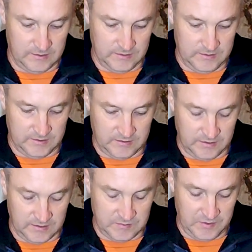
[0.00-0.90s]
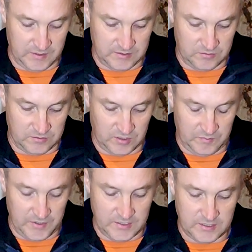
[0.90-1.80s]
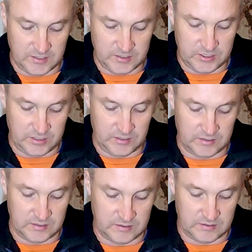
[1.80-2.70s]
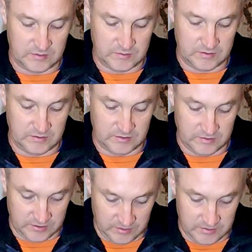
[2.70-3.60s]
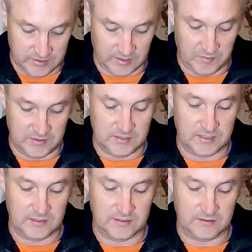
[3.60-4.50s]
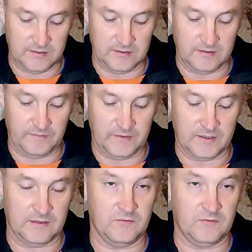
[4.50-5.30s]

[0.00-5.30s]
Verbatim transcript: Диск размеры 145, 4,5 э, э, на